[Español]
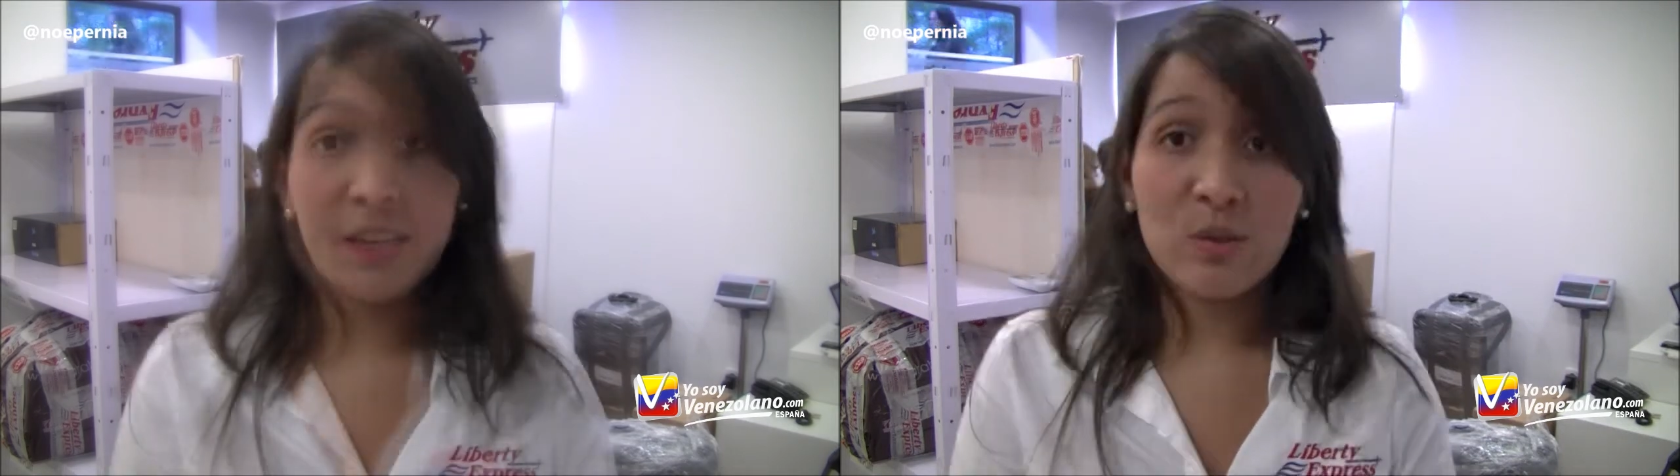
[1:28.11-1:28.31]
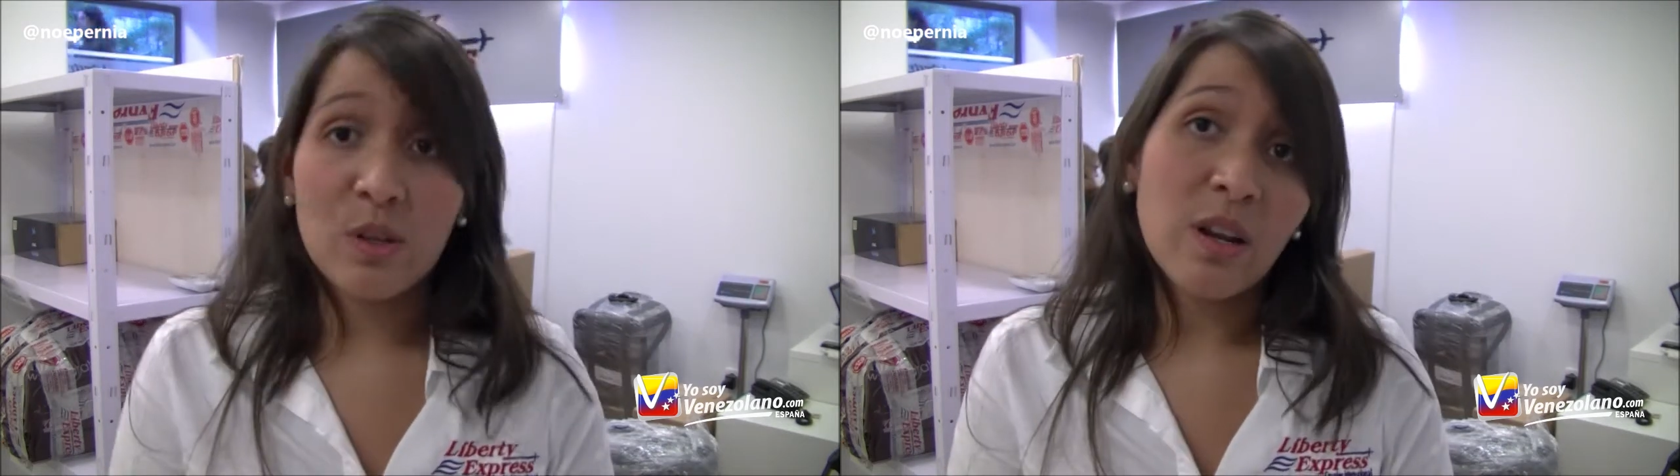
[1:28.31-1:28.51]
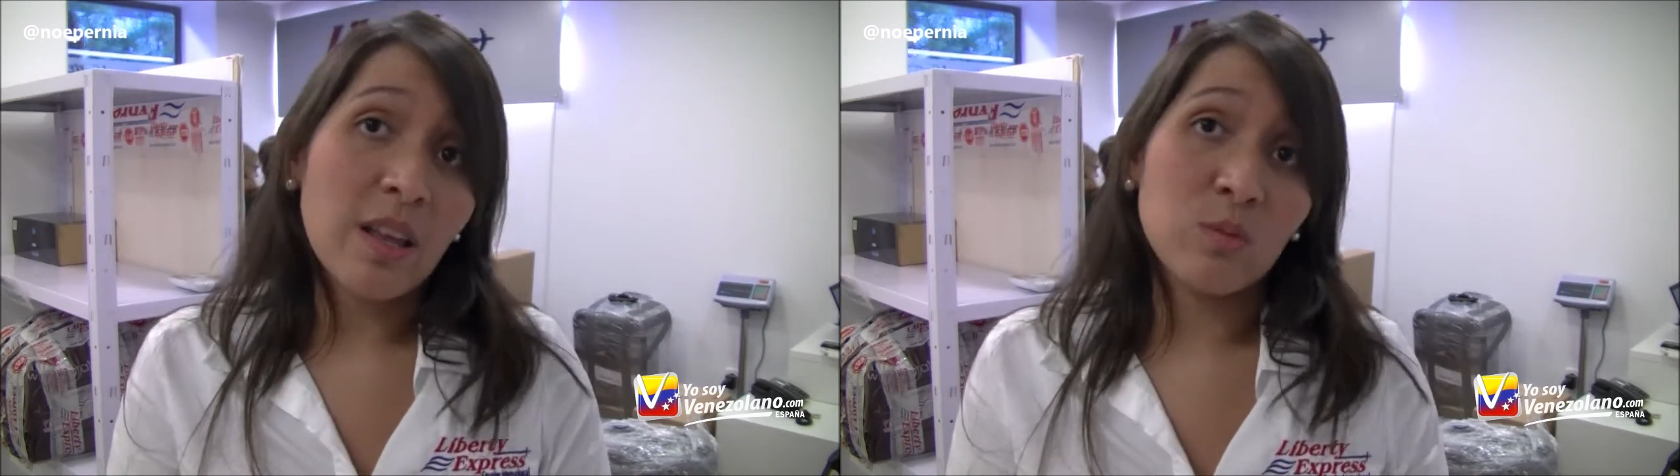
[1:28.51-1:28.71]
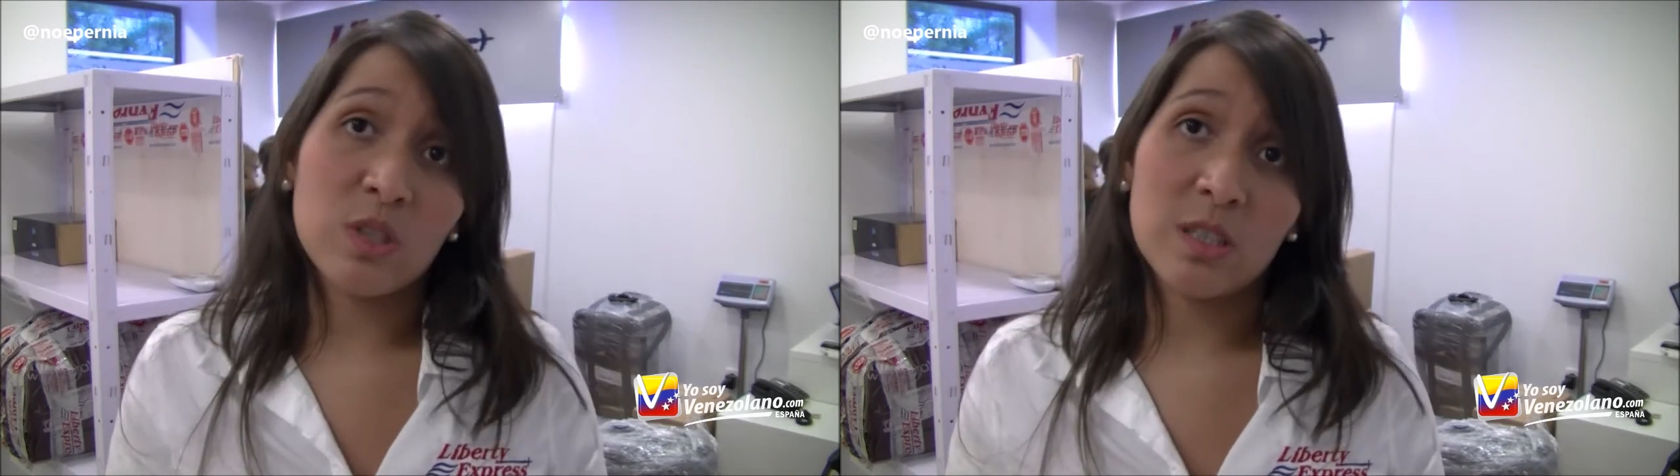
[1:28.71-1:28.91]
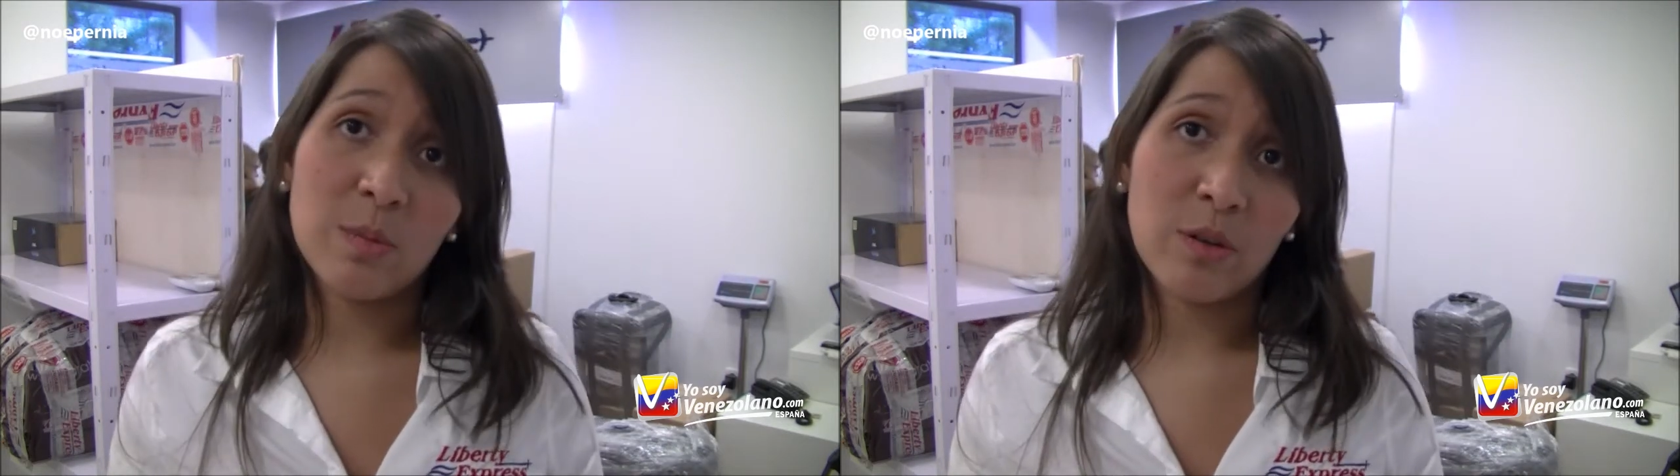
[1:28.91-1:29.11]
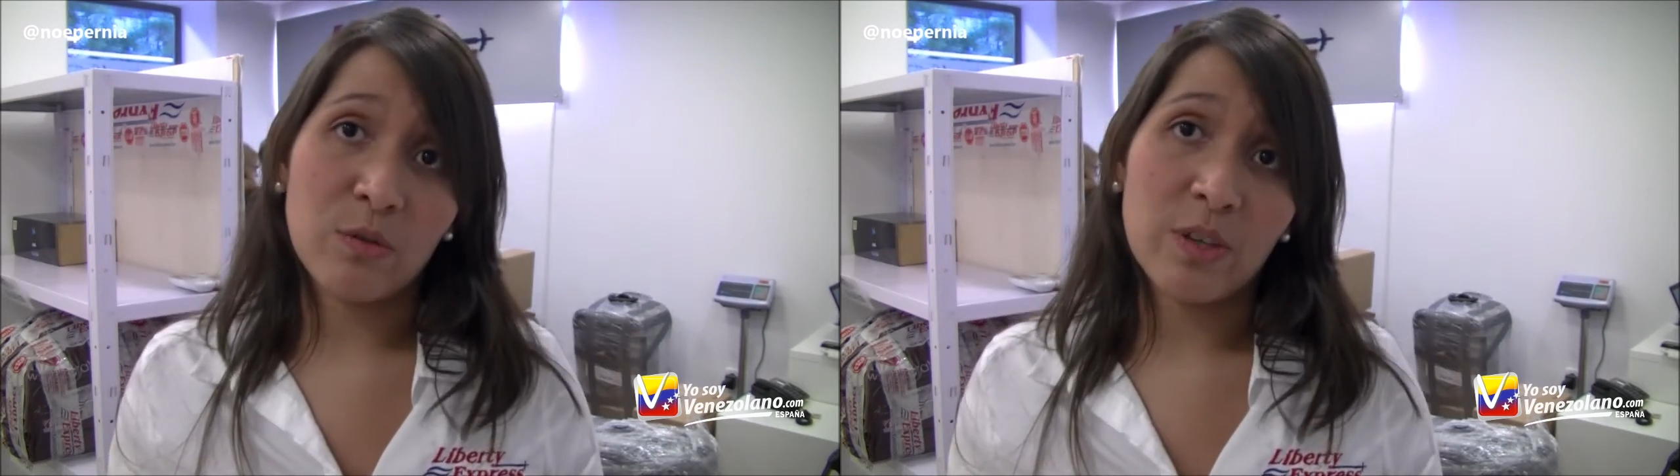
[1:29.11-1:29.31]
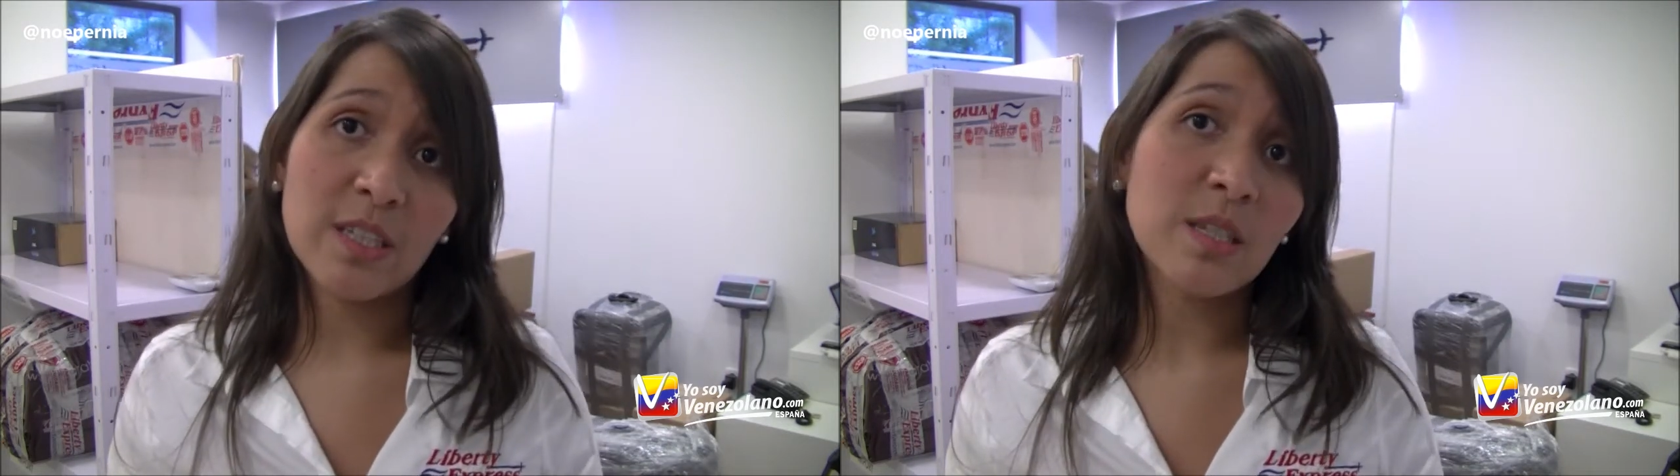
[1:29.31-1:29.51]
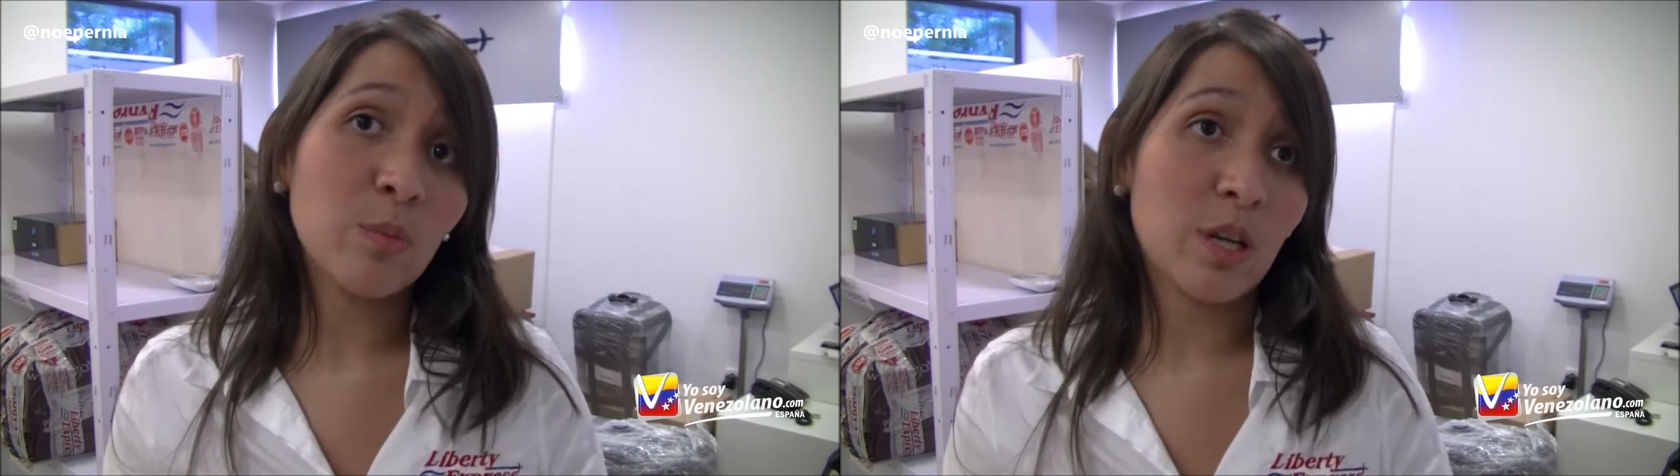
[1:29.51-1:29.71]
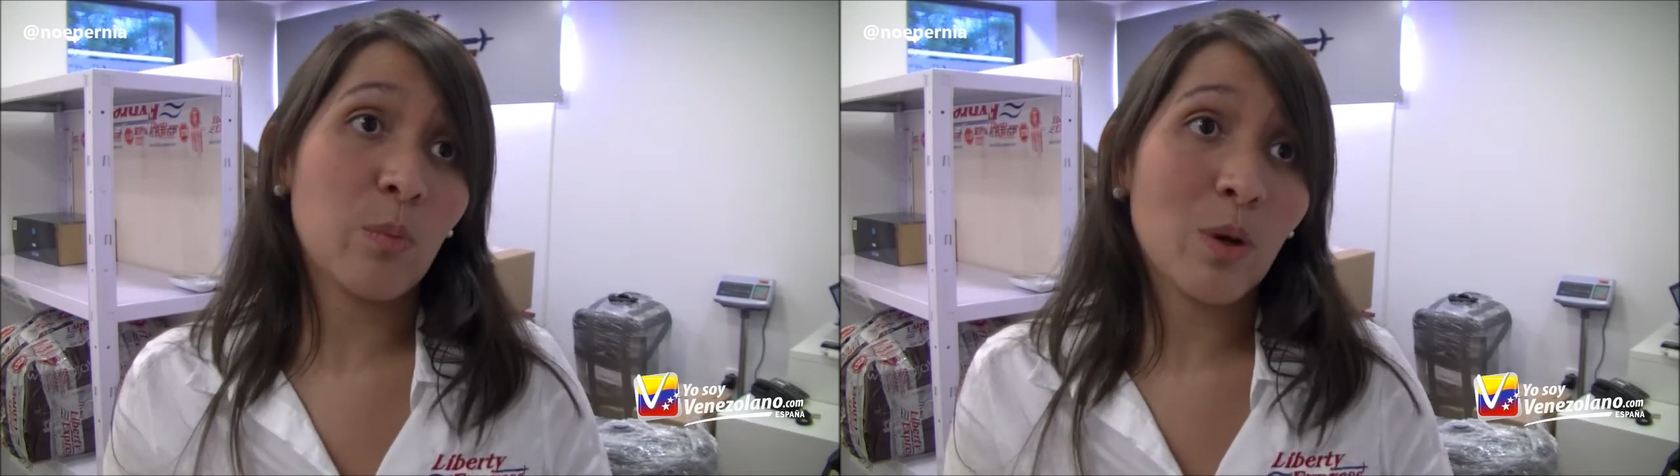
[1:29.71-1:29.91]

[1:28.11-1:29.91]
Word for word: Eso a ellos les da muchísima confianza porque